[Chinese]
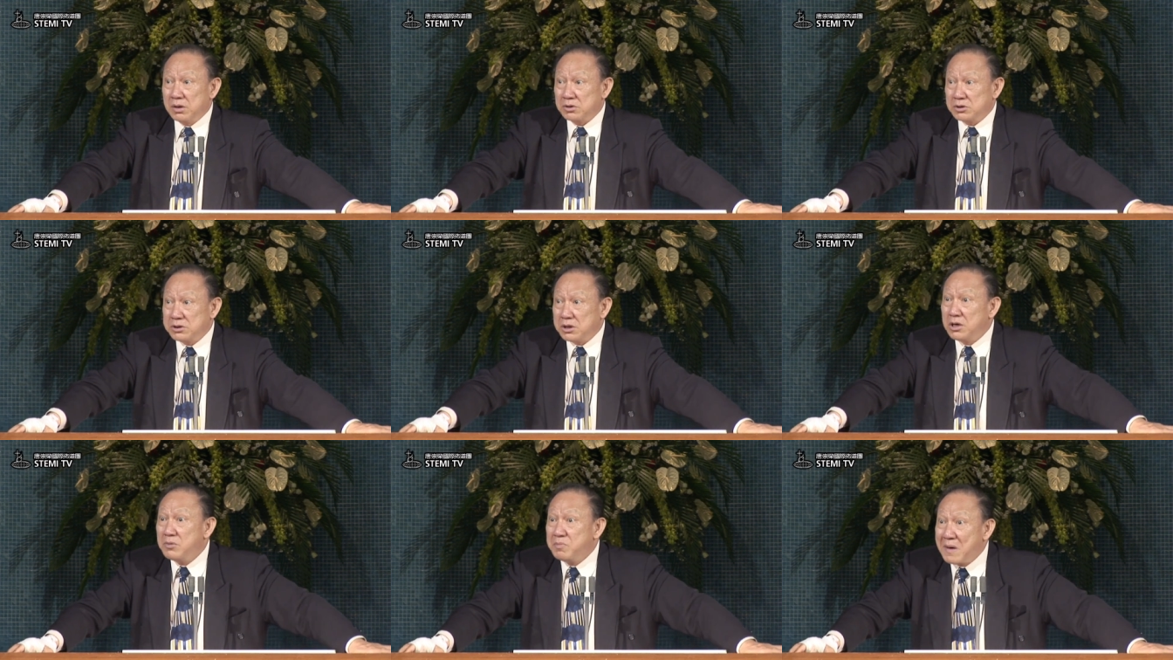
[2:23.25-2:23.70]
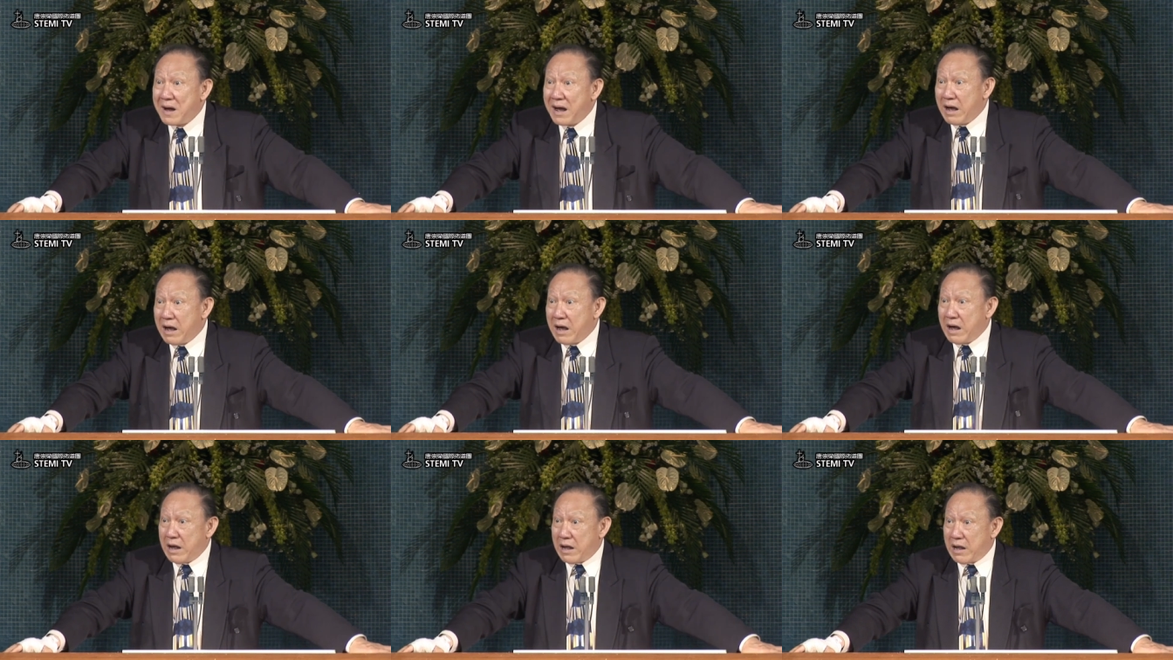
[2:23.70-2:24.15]
走
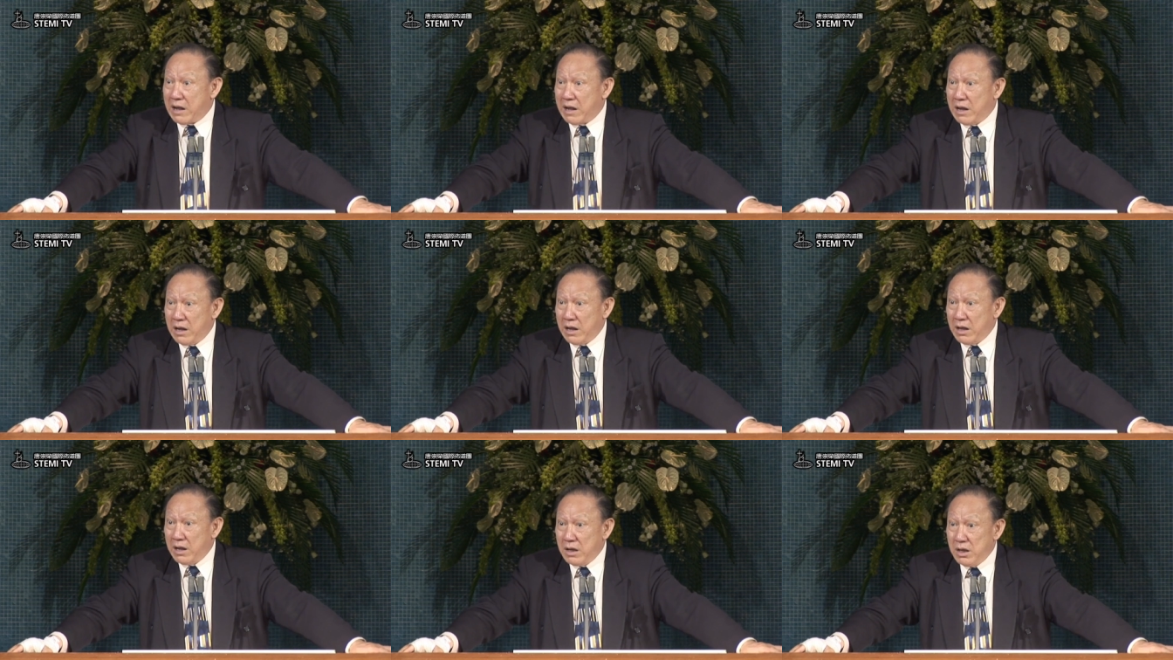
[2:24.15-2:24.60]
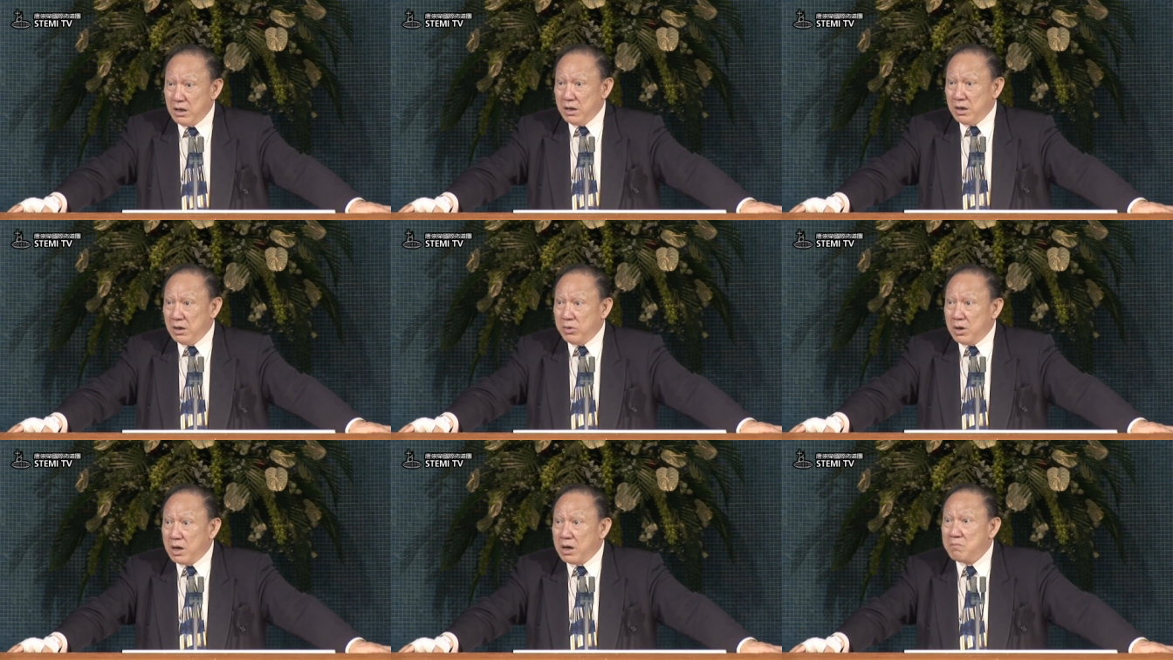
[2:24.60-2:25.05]
吧，
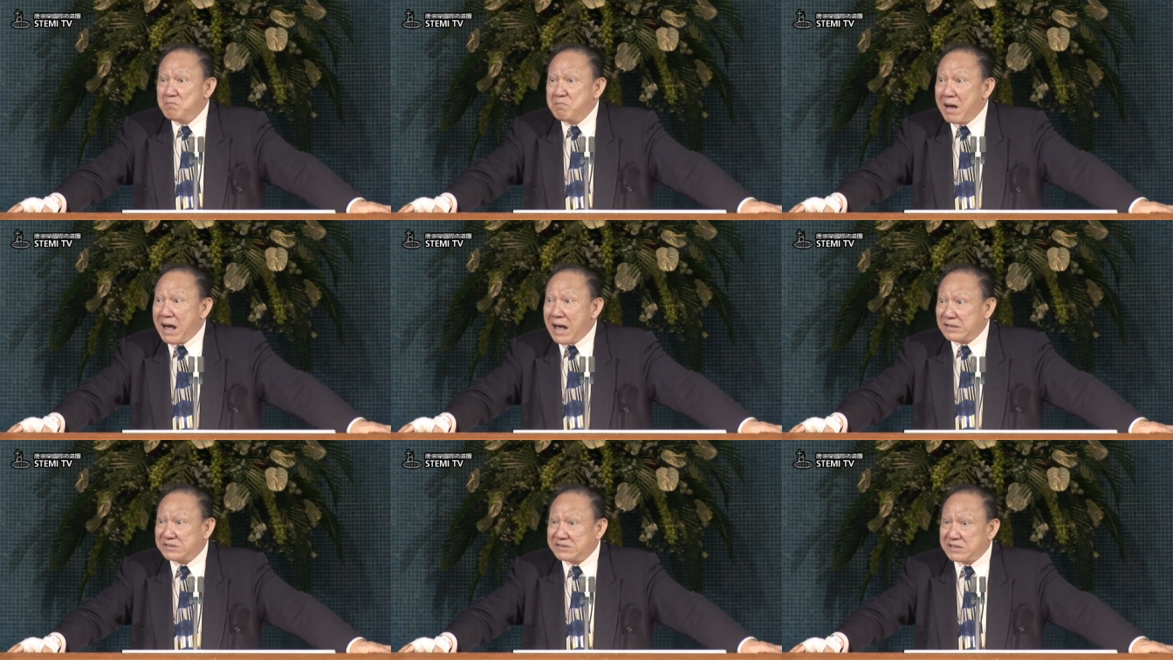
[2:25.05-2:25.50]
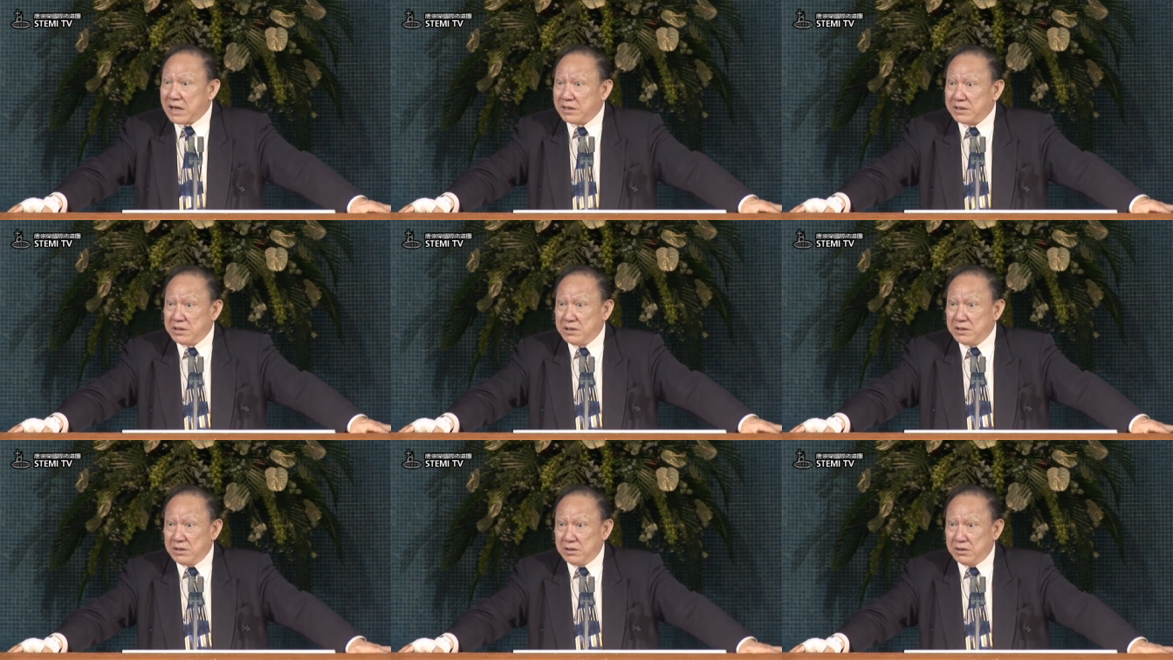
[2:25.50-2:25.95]
我很怕杀
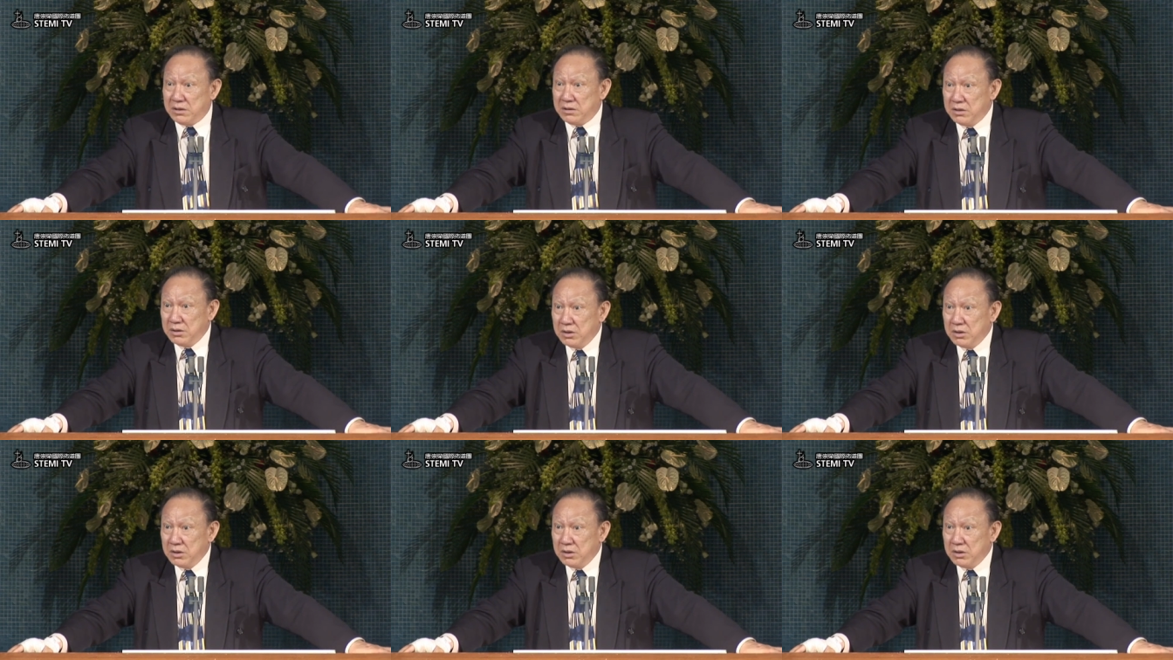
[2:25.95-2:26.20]
你，